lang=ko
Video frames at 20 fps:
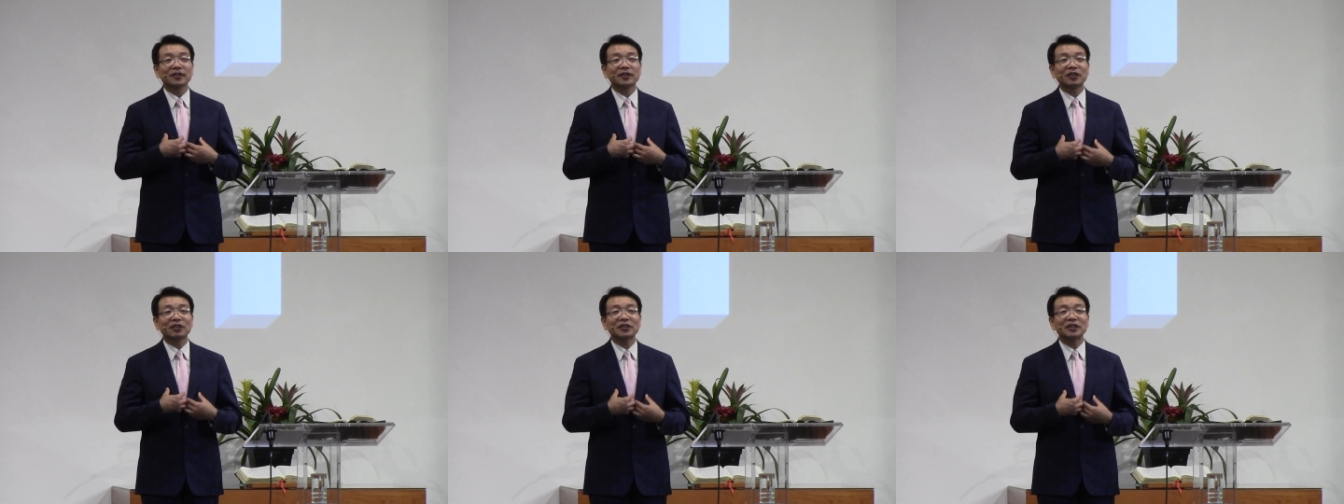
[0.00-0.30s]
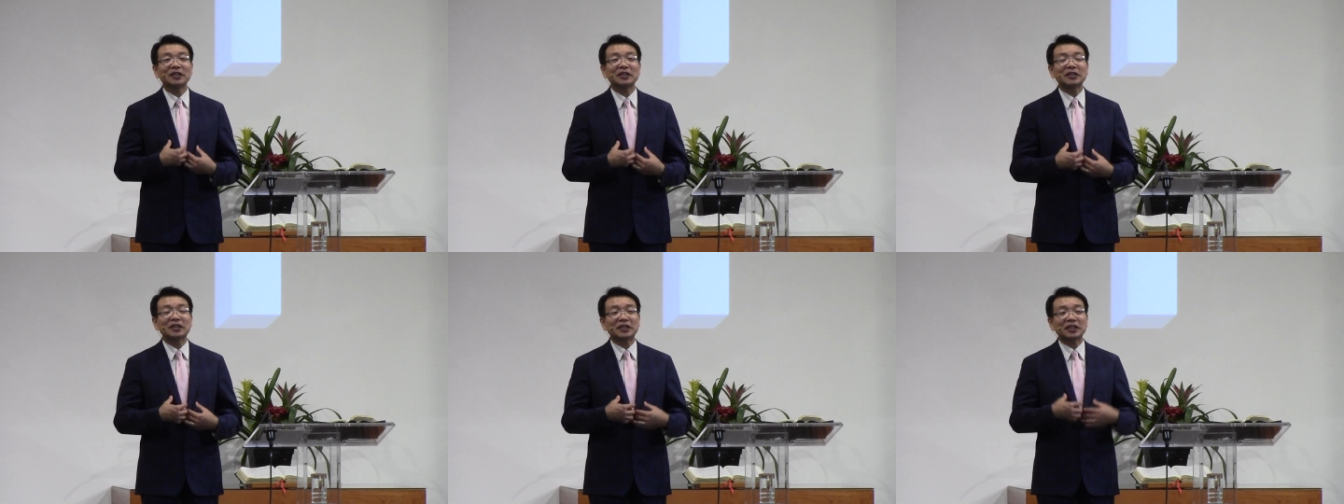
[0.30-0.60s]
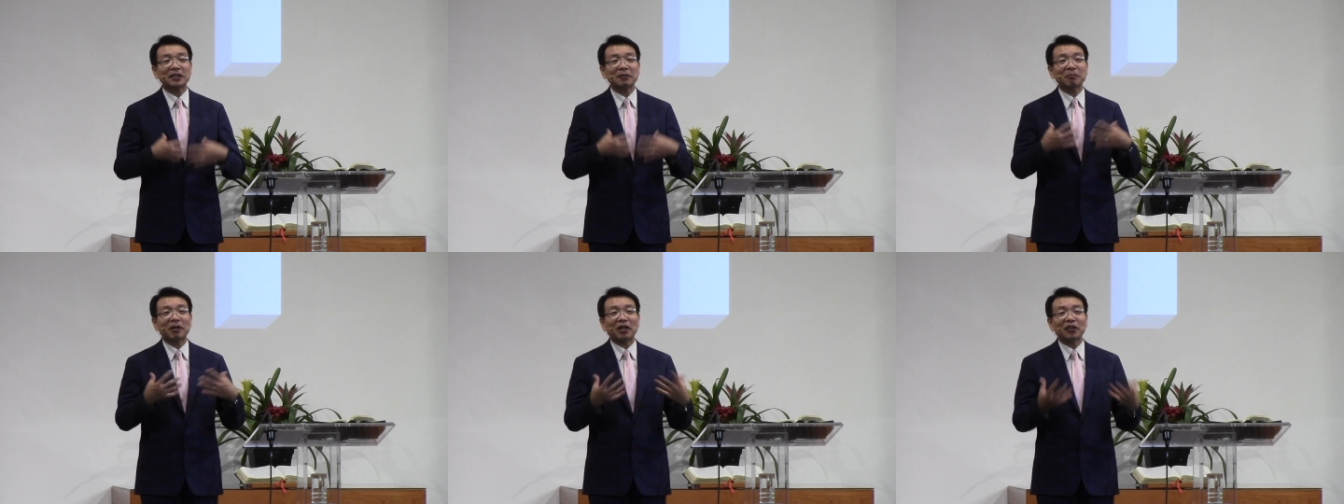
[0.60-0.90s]
그런
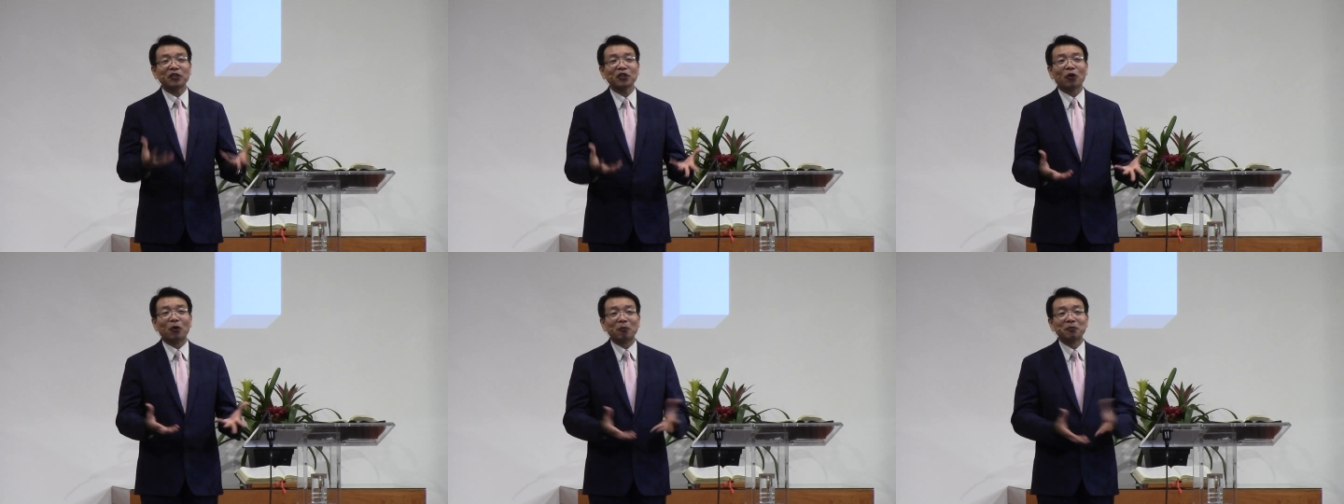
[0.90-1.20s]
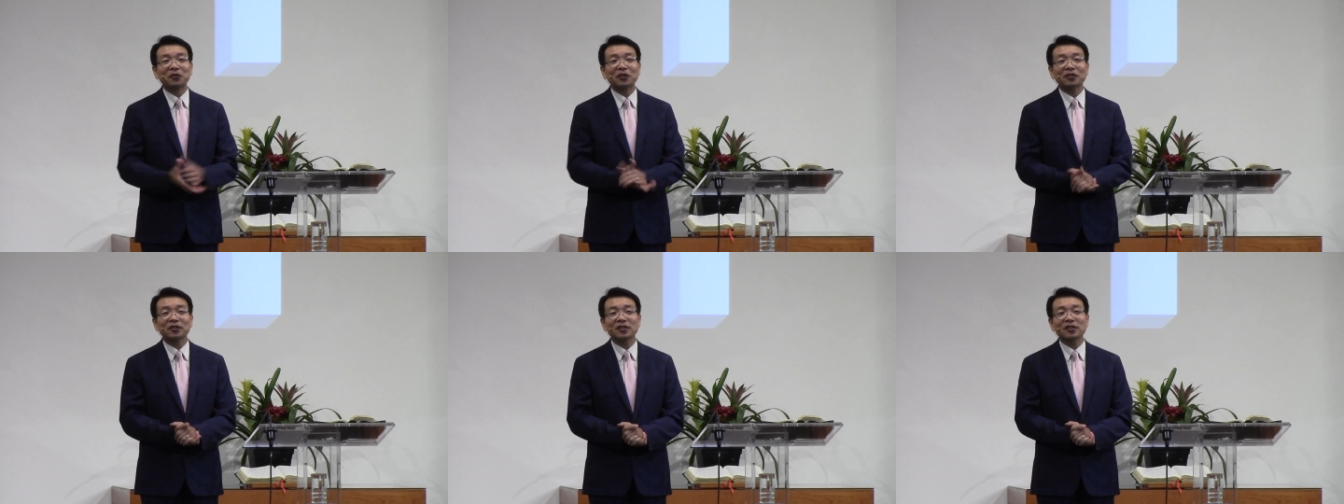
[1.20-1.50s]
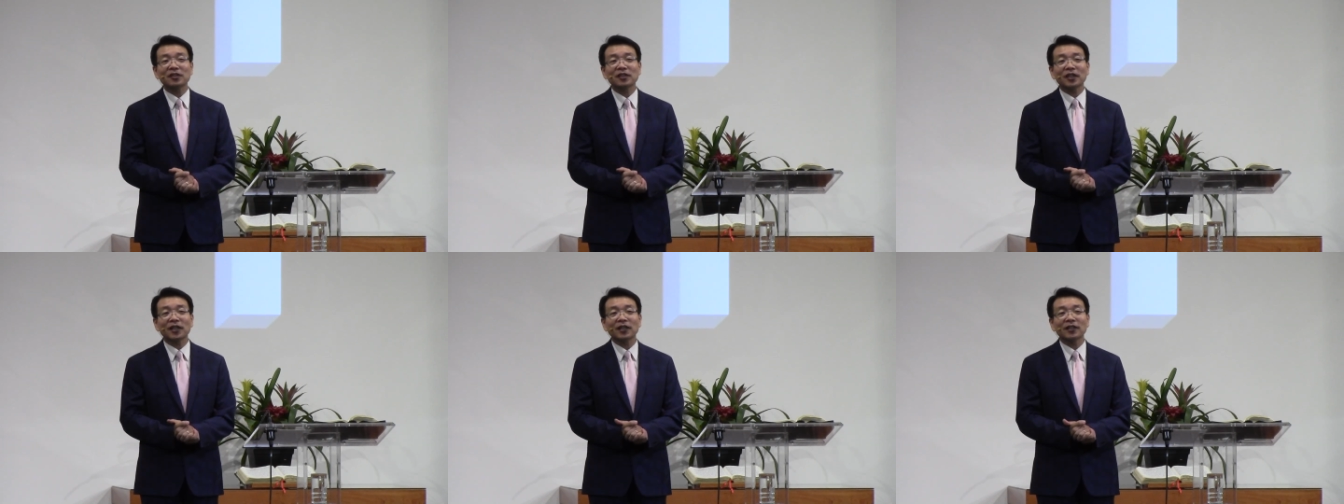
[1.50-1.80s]
인식이 많이
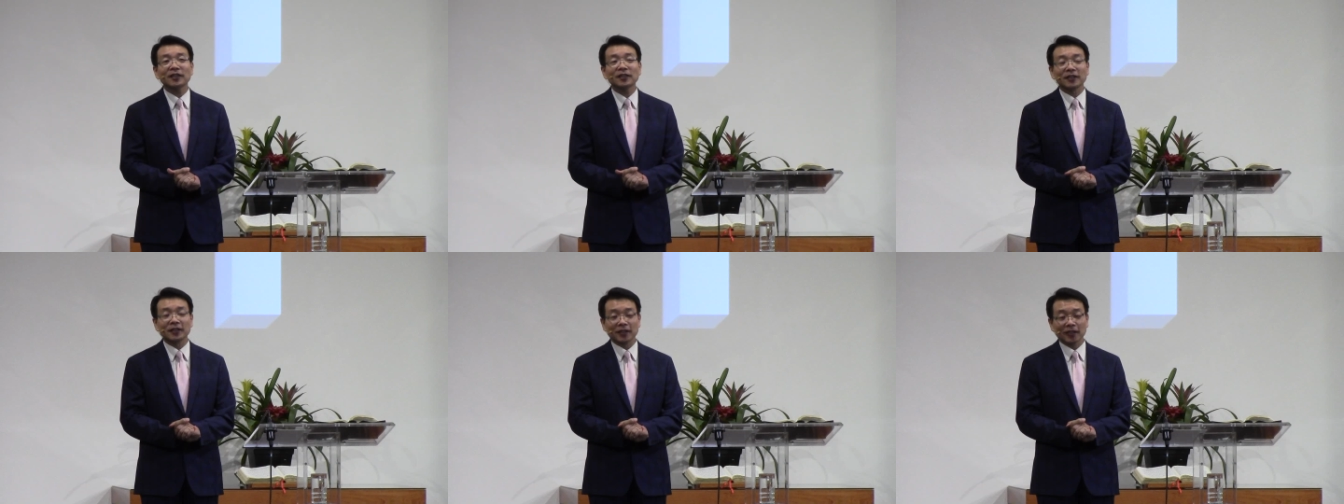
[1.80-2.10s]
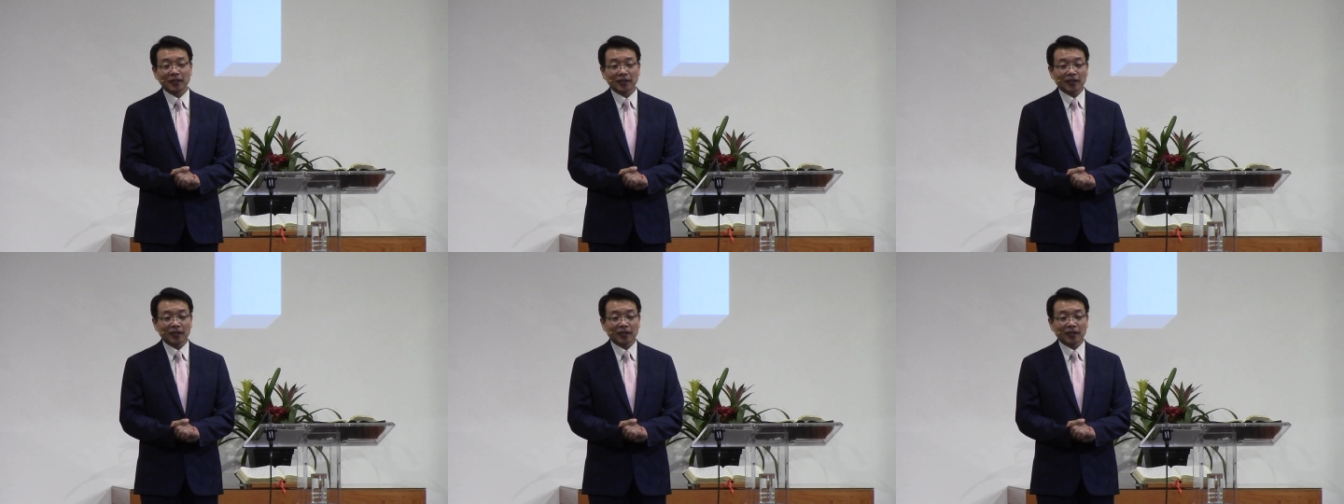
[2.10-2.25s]
없었을 때에는